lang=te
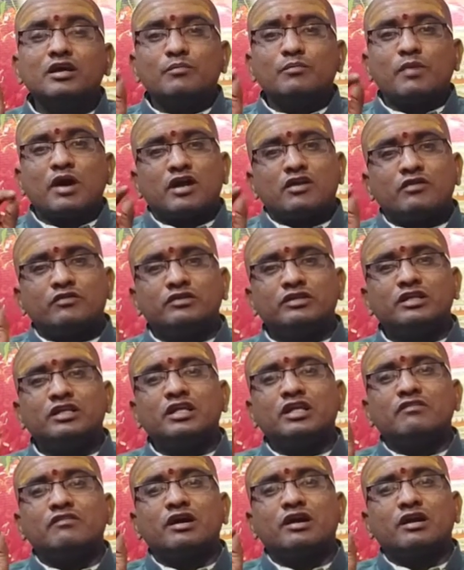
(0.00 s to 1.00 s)

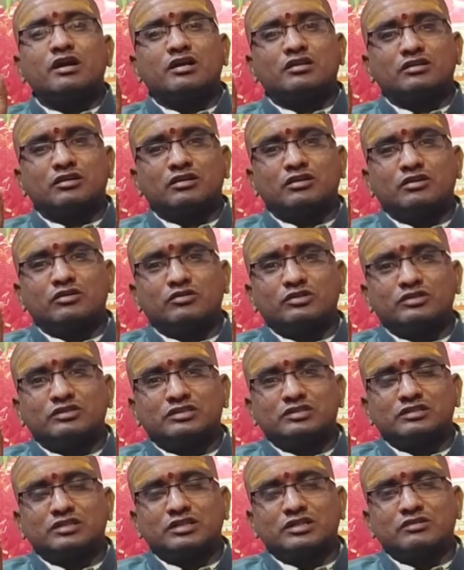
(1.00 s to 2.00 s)
పార్వతీదేవి ఆరాధనలో
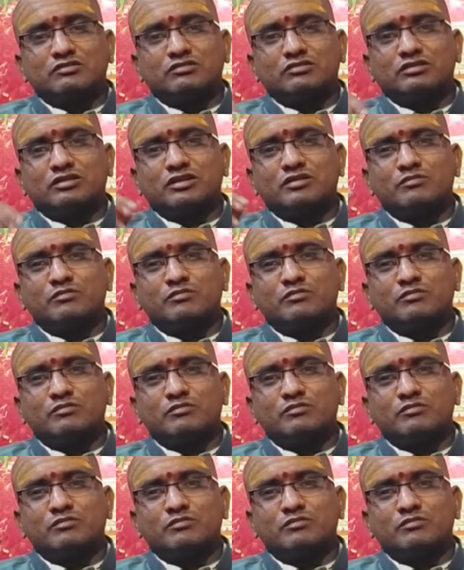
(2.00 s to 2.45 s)
వచ్చేసరికి ఏమవుతుంటే